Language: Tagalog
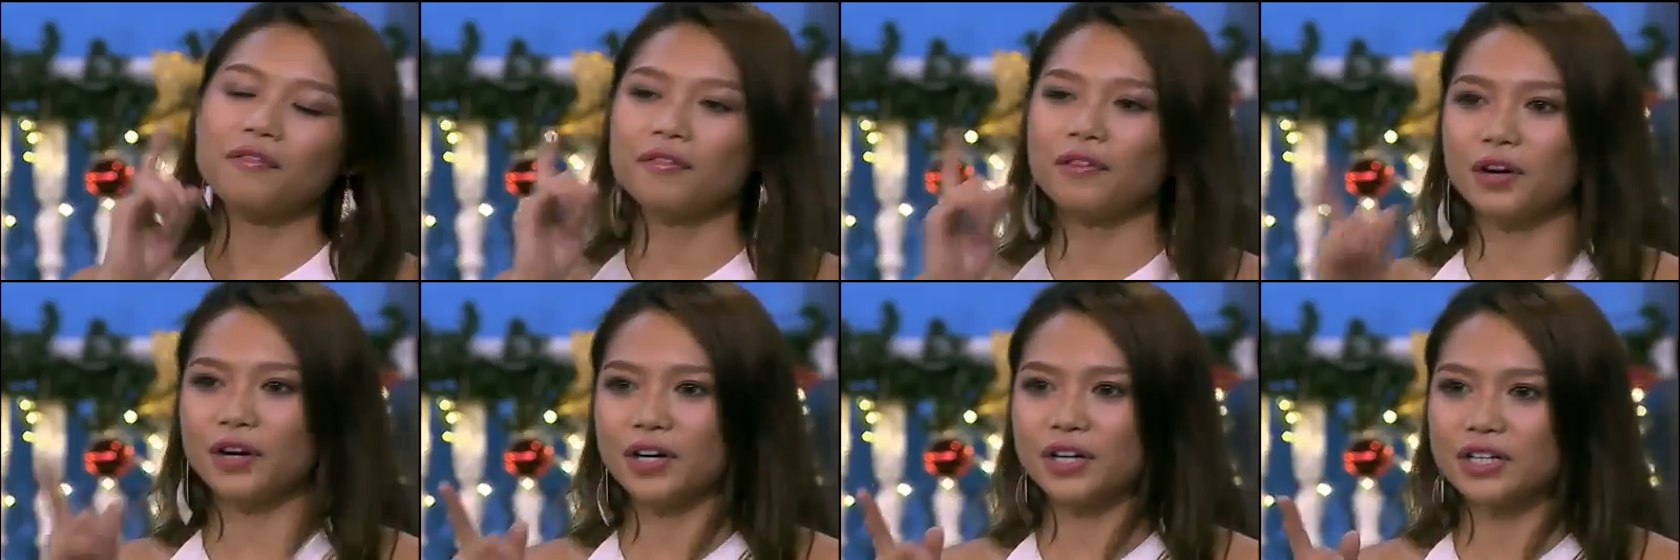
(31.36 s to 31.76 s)

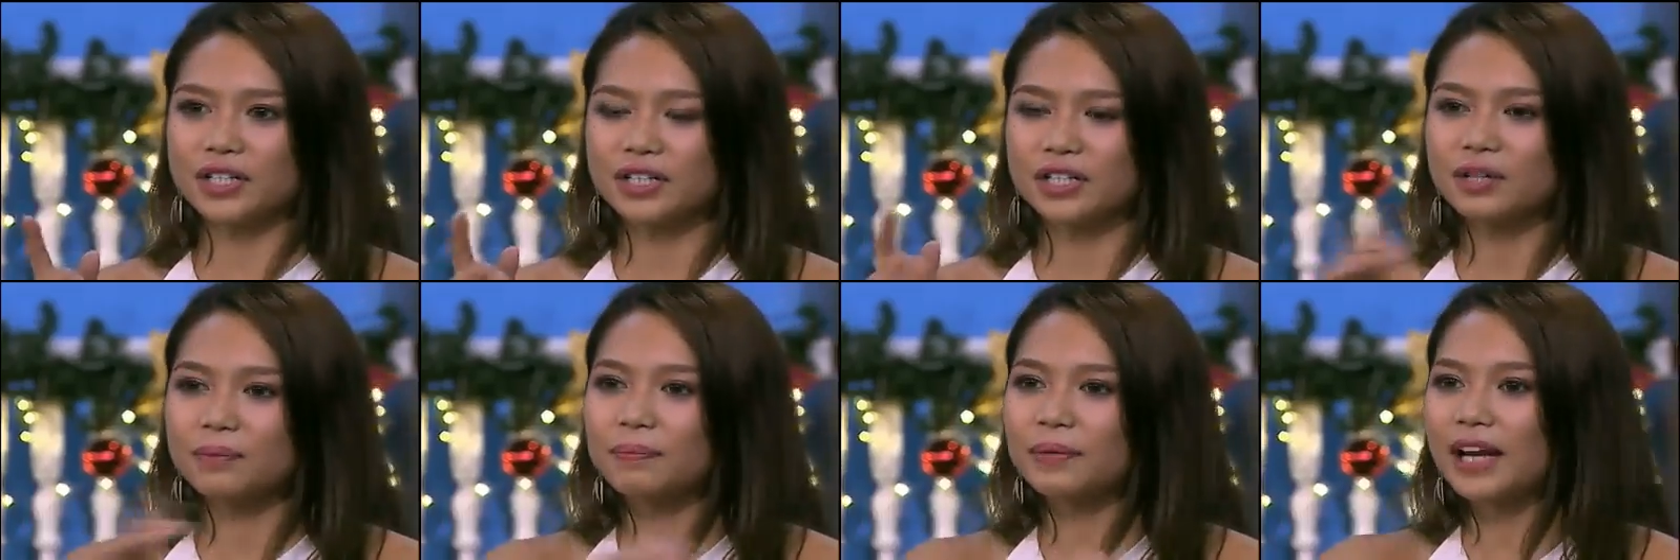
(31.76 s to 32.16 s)

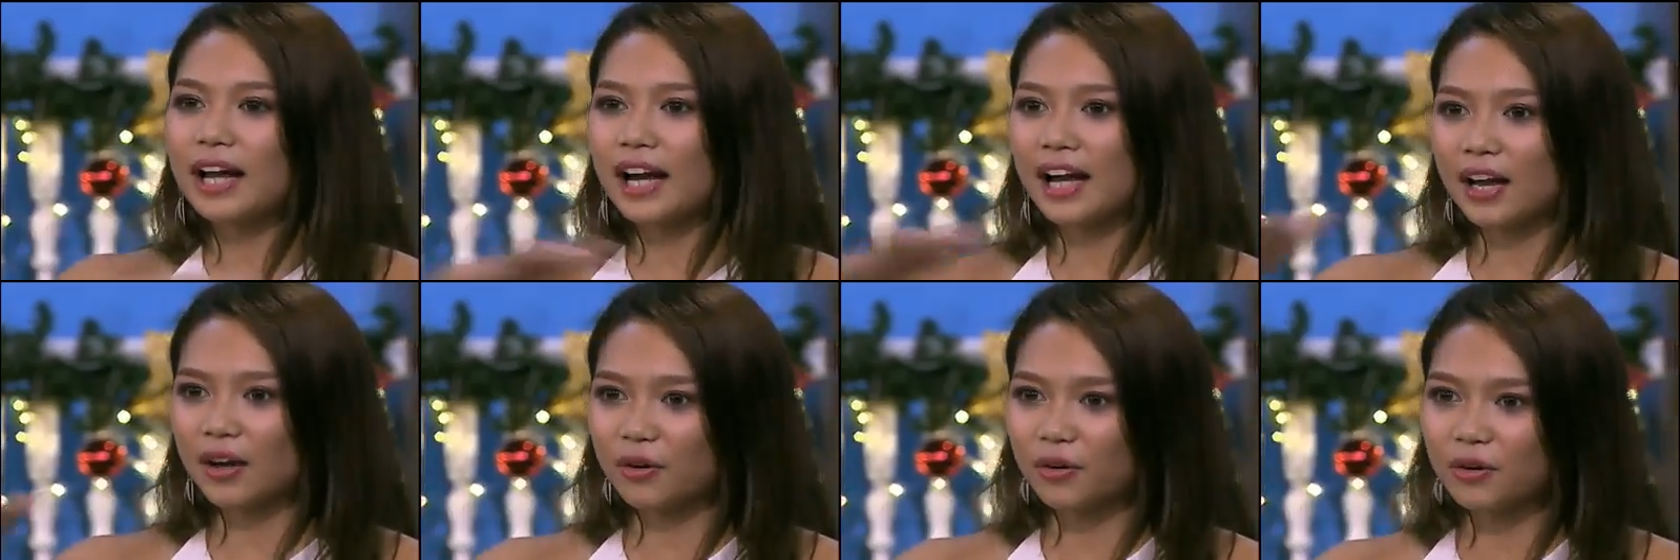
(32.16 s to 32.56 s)
First,
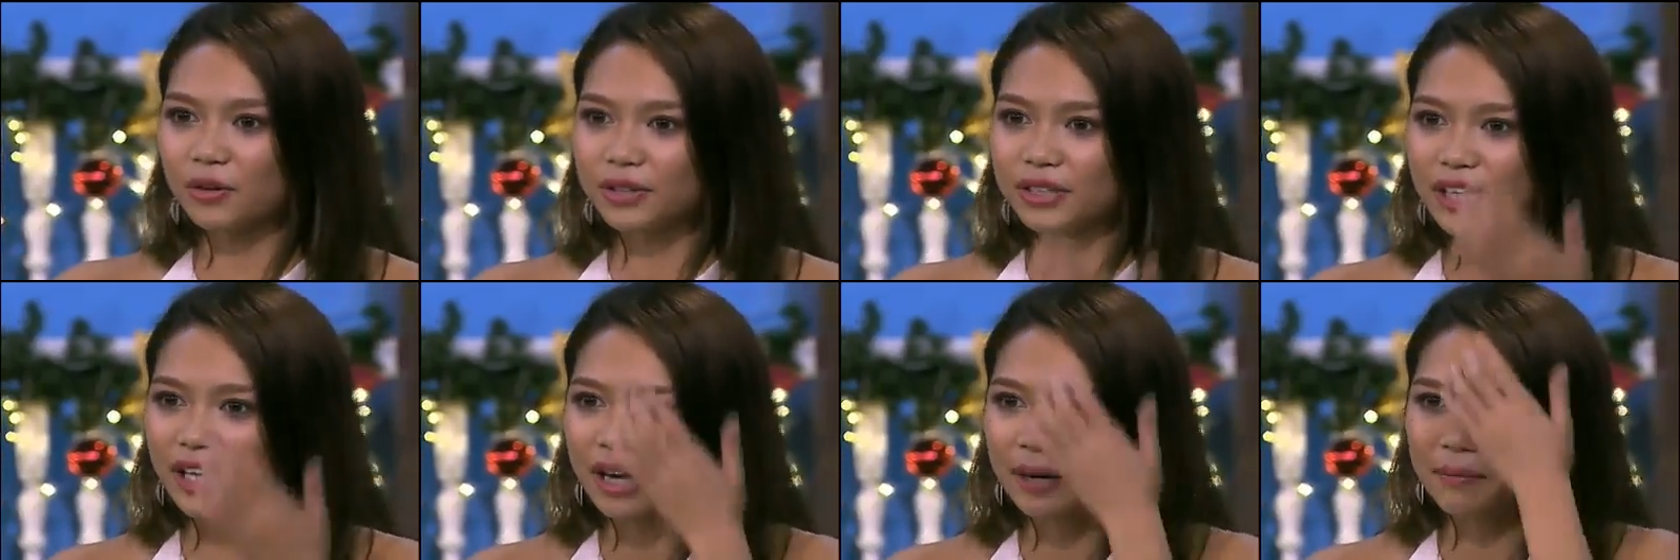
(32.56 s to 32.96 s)

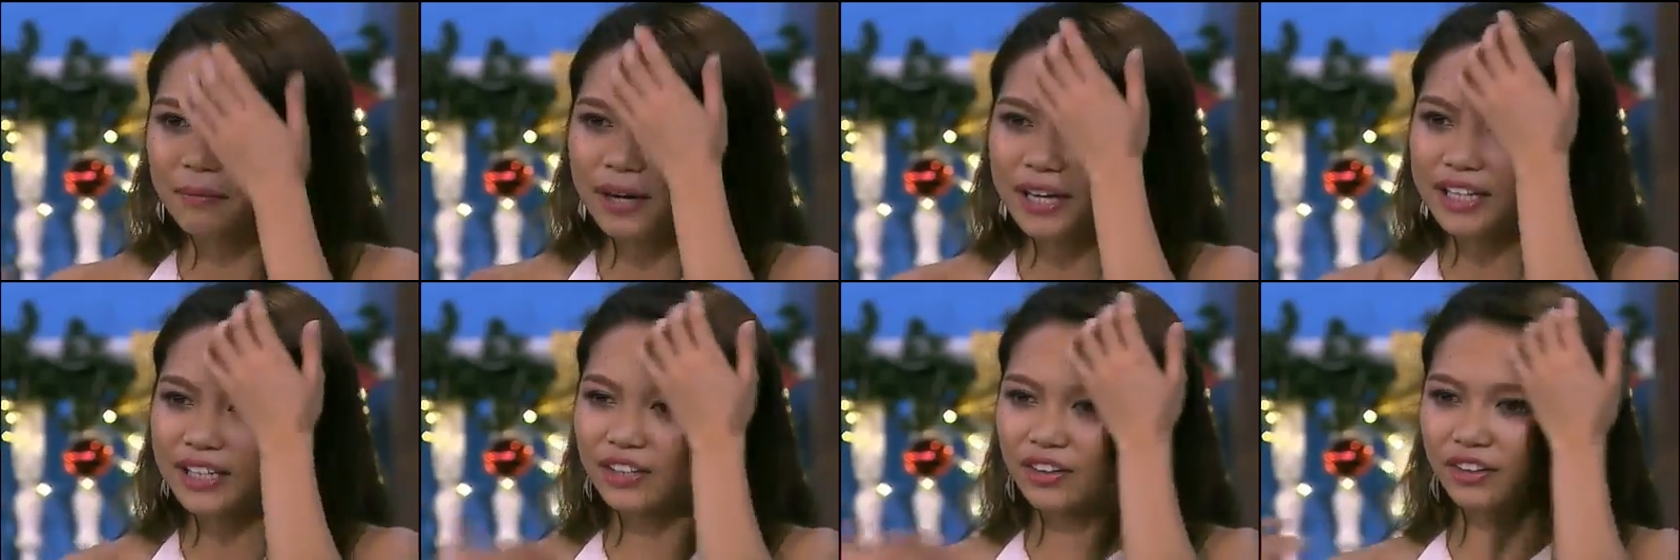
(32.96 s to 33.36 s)
pinakauna,
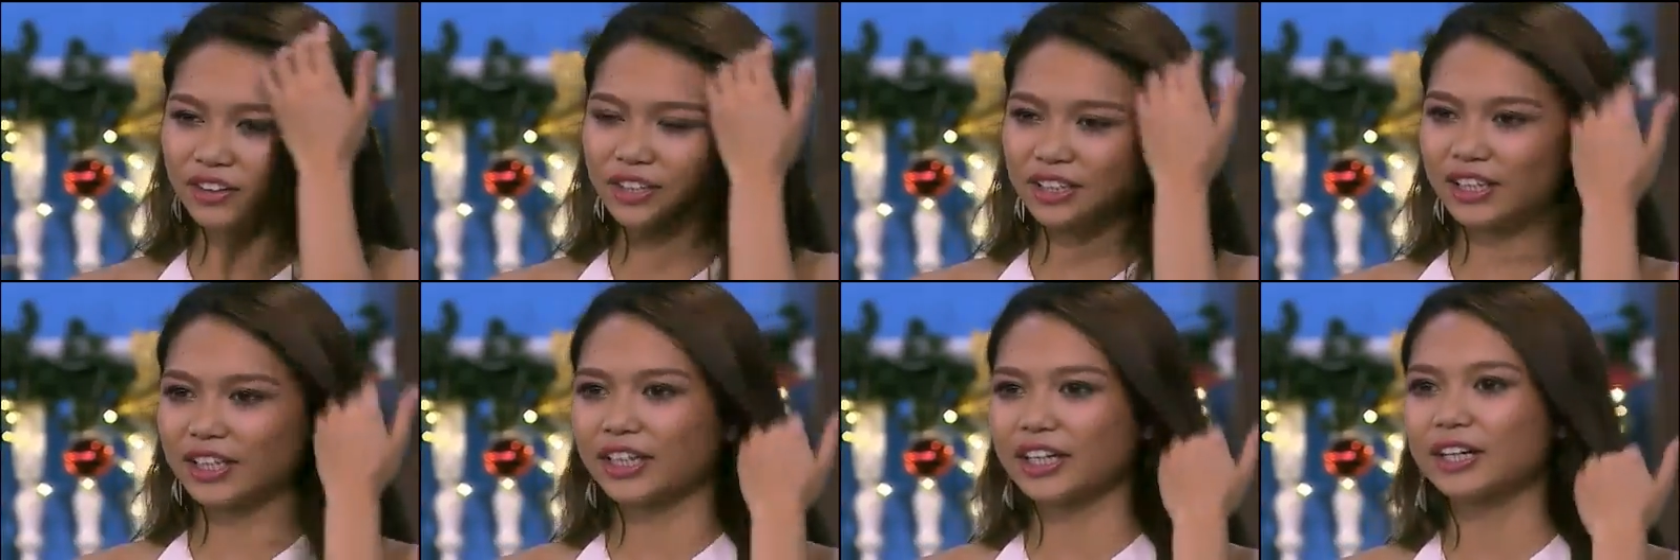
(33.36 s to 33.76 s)
my
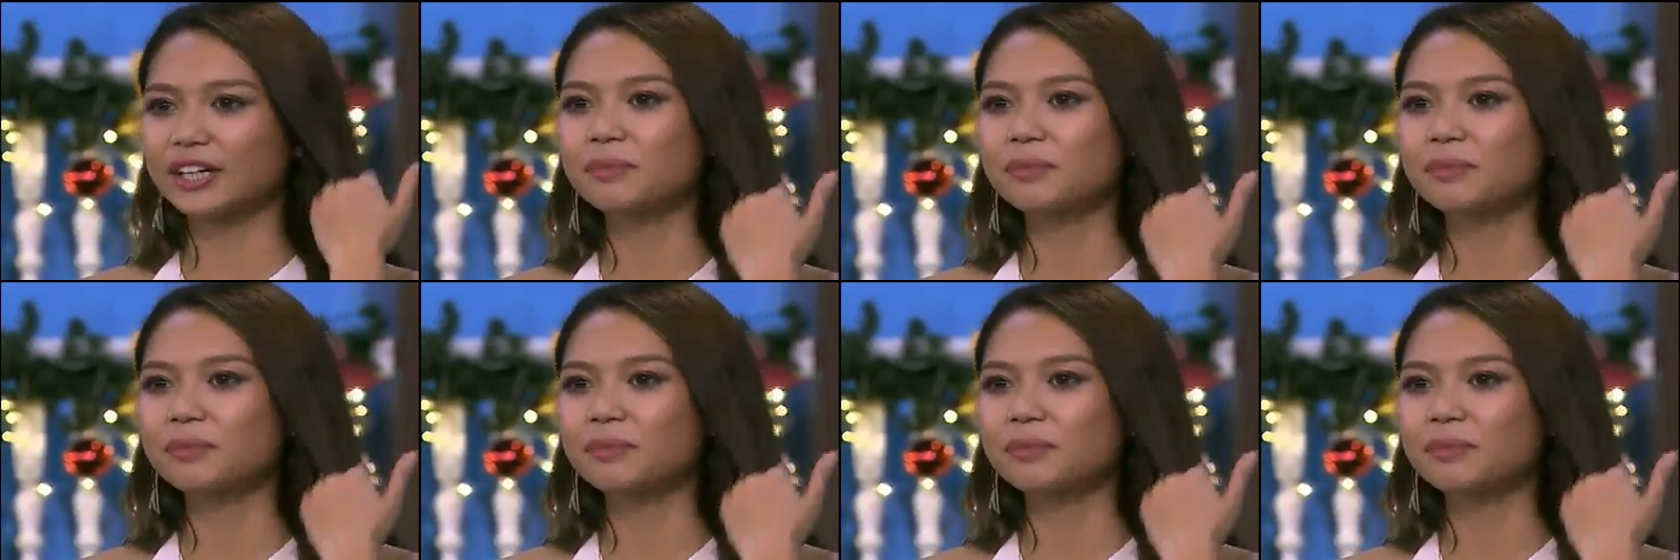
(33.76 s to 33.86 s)
daughter,